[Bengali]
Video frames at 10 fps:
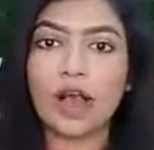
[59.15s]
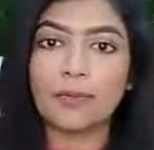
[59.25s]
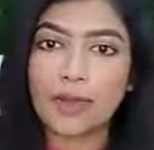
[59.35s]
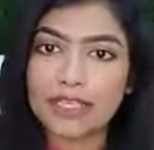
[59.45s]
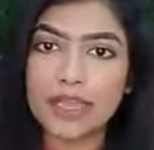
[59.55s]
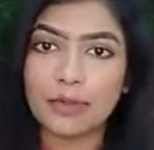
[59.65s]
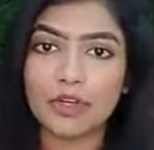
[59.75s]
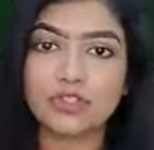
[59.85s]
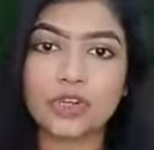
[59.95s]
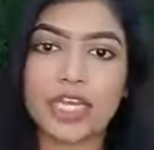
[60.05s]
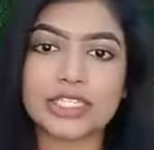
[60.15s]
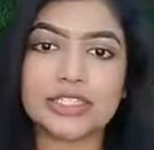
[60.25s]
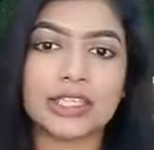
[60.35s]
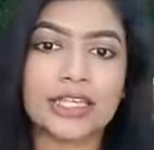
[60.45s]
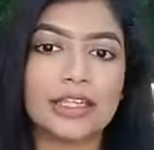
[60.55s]
প্লাস আপুরা চলে আসেন
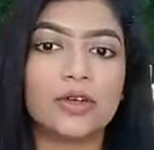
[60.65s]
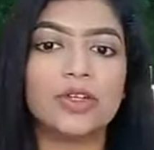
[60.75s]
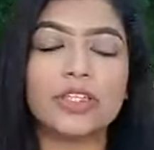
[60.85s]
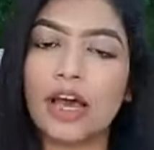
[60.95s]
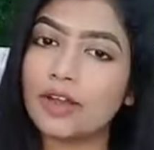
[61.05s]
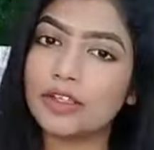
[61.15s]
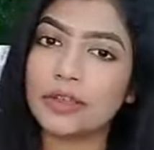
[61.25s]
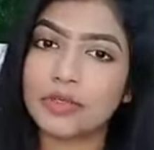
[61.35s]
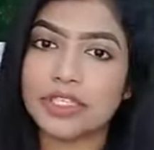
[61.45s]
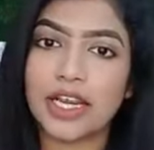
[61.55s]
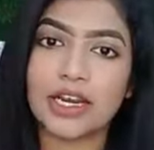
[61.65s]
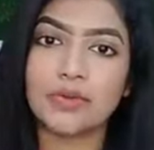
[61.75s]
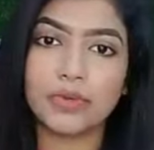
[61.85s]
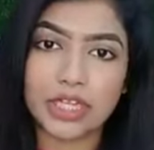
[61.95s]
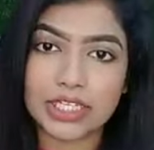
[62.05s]
তাড়াতাড়ি করে তাহলে কিন্তু আমি শেয়ারের
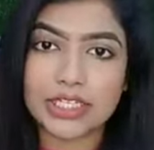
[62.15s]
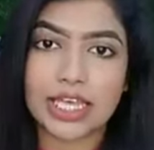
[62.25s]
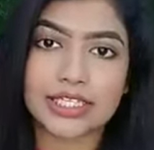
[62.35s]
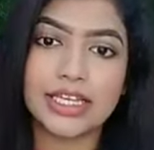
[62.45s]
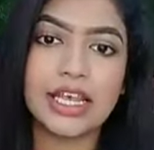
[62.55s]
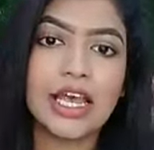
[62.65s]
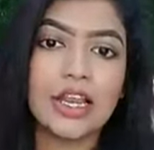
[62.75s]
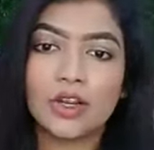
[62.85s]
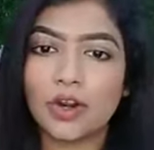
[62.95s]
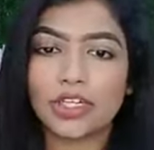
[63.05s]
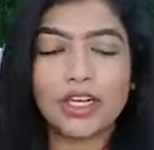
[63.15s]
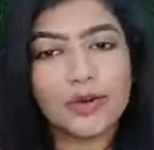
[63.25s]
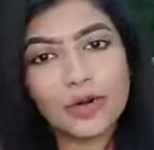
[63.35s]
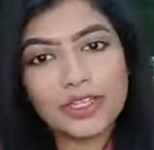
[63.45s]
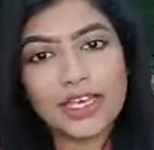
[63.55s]
উইনার যে আছে লটারি
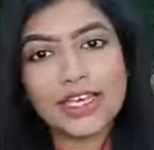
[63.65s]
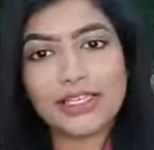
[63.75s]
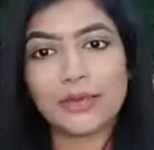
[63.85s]
করে দেখিয়ে দিব